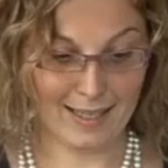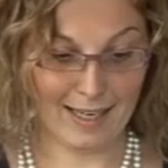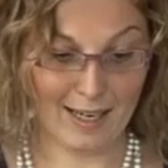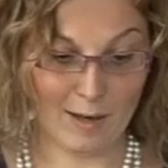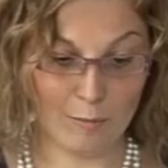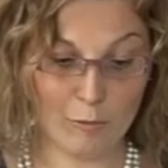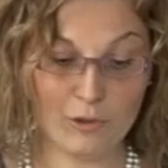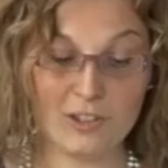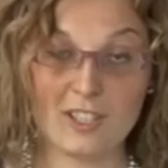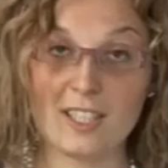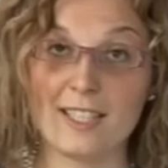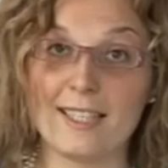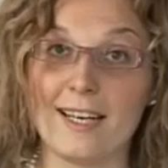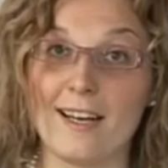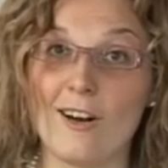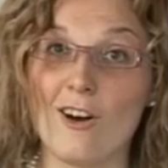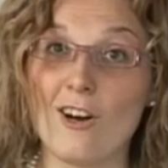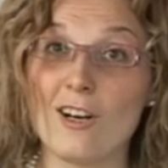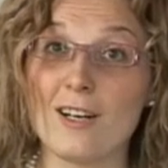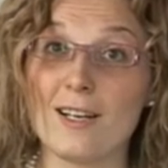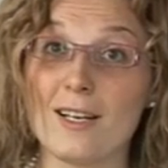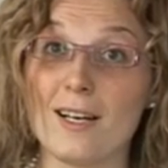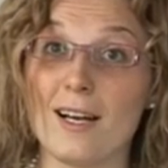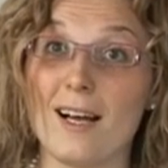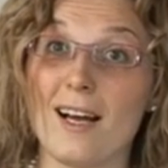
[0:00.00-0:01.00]
Dalla musica
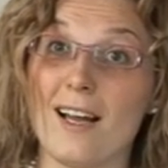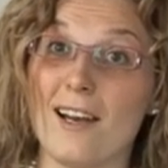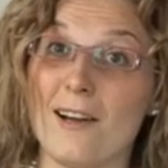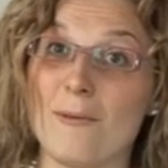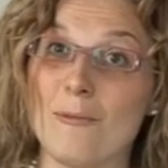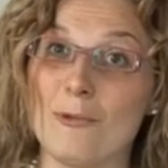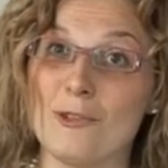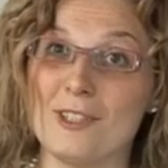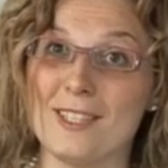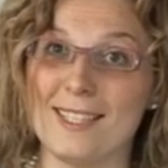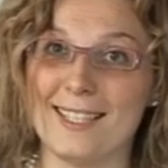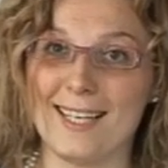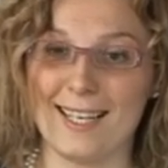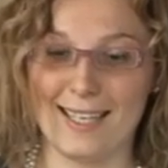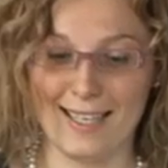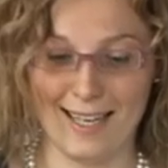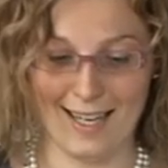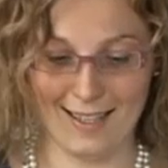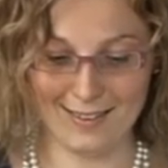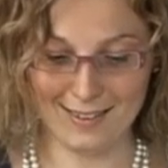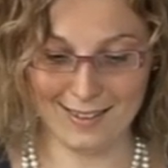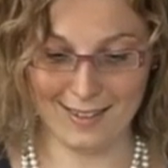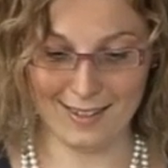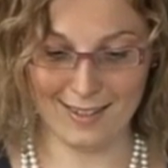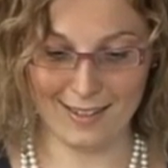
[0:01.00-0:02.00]
rock alla musica
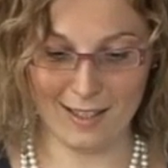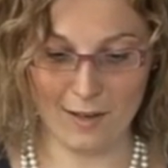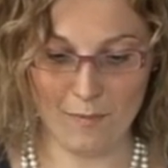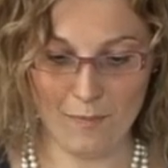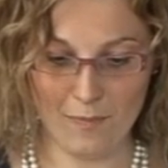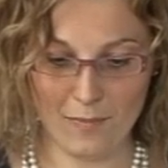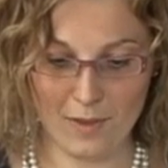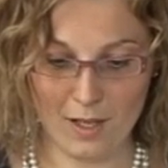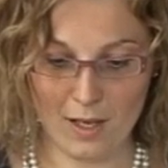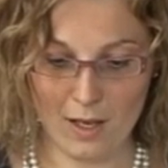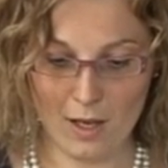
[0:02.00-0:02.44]
classica.